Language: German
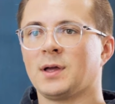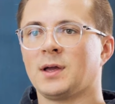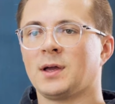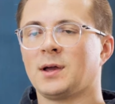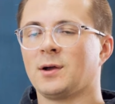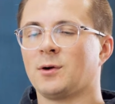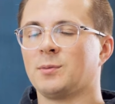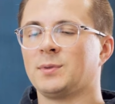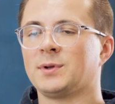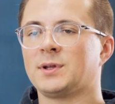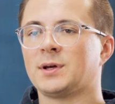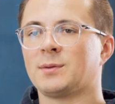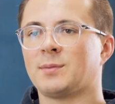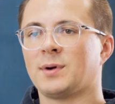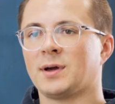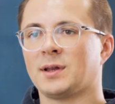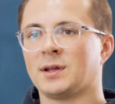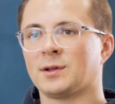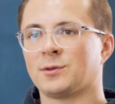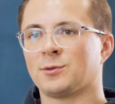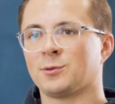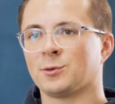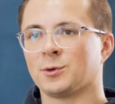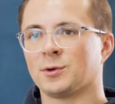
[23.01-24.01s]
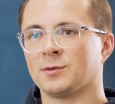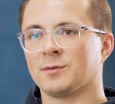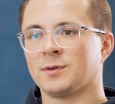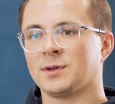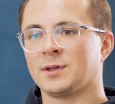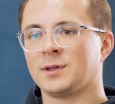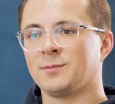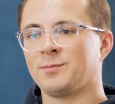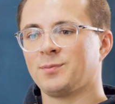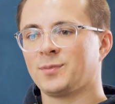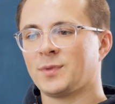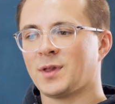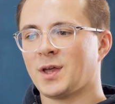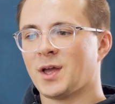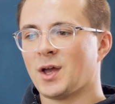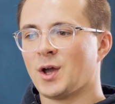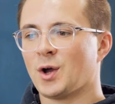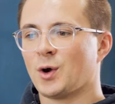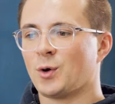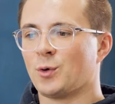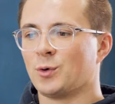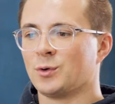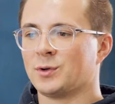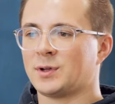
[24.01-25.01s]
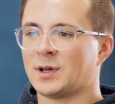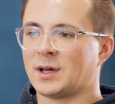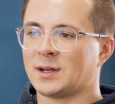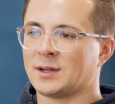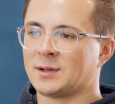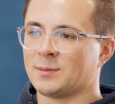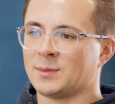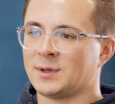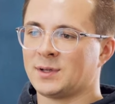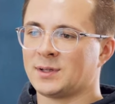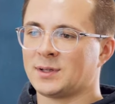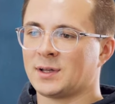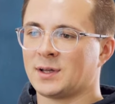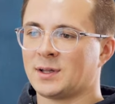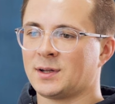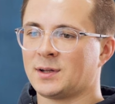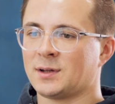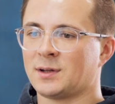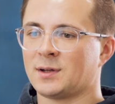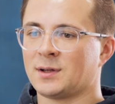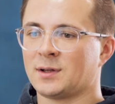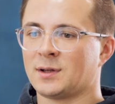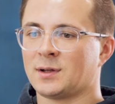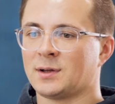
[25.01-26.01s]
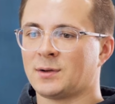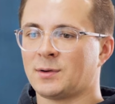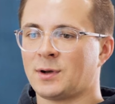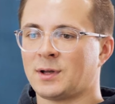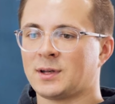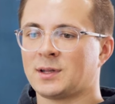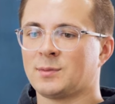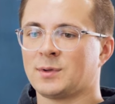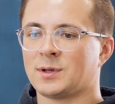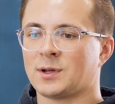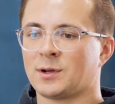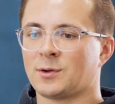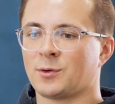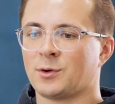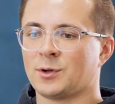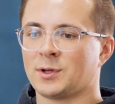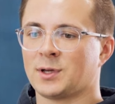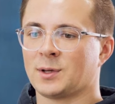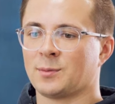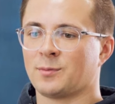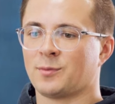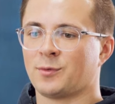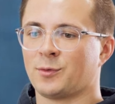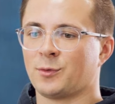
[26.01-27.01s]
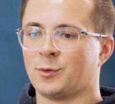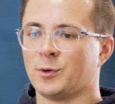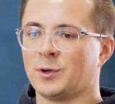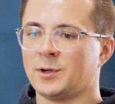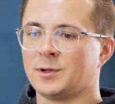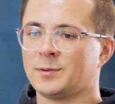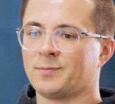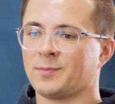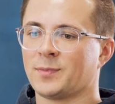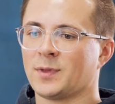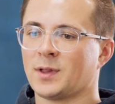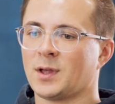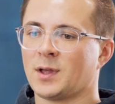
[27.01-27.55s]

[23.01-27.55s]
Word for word: äh, um Mitarbeiter zu gewinnen und hatte mich dann, äh, hatte mir dann euch empfohlen.